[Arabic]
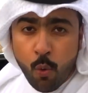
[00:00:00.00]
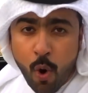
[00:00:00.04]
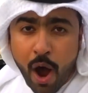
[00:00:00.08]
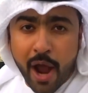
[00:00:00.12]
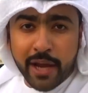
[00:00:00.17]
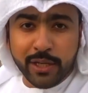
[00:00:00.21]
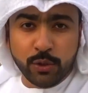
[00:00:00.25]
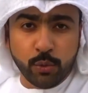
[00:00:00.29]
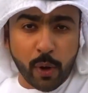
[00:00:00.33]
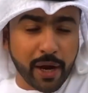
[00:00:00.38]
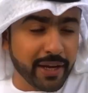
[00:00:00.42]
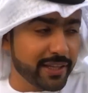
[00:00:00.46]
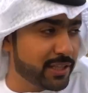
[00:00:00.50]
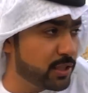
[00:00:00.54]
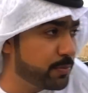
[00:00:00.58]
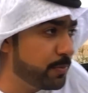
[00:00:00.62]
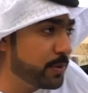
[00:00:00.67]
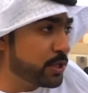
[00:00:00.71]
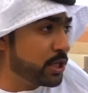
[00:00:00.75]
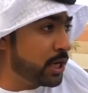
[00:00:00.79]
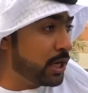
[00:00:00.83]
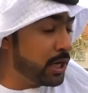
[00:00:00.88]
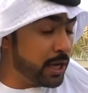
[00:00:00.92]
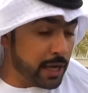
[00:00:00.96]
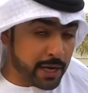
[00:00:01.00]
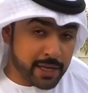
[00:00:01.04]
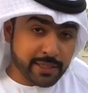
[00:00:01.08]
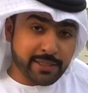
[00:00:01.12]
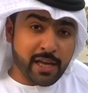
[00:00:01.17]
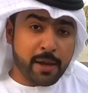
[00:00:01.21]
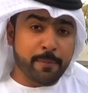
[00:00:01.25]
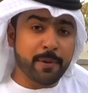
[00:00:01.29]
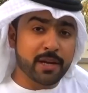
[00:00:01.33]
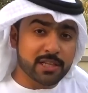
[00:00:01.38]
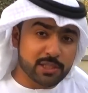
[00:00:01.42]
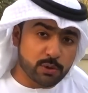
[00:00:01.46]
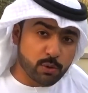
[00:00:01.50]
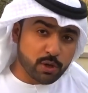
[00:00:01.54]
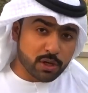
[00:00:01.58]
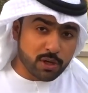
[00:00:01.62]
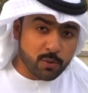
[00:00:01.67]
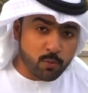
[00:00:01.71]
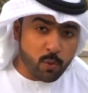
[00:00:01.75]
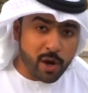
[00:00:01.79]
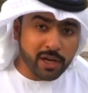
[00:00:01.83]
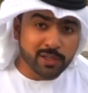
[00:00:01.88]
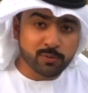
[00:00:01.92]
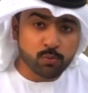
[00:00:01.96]
وايد وايد سبيشل انا دائما
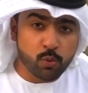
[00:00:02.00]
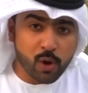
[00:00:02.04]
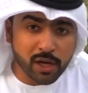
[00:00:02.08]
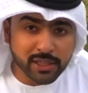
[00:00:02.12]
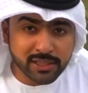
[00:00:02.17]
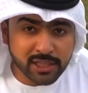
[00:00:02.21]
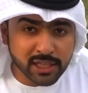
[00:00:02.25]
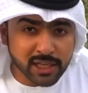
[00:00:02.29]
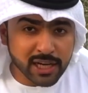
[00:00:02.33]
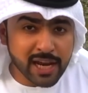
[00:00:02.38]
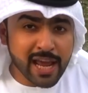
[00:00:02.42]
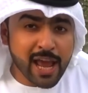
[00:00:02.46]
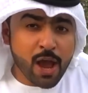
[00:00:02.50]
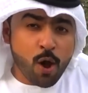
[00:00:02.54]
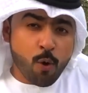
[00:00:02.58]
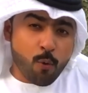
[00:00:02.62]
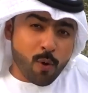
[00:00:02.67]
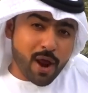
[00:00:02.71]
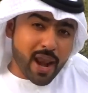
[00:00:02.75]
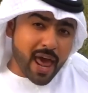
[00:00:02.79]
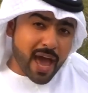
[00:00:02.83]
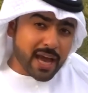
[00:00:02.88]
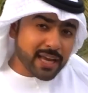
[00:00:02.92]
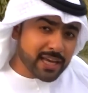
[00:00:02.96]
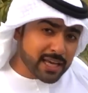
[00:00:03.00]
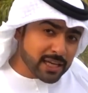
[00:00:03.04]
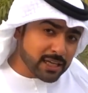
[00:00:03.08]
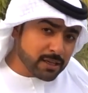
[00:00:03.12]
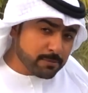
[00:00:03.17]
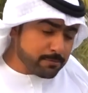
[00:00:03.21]
اصوركم وايد مواتر ولكن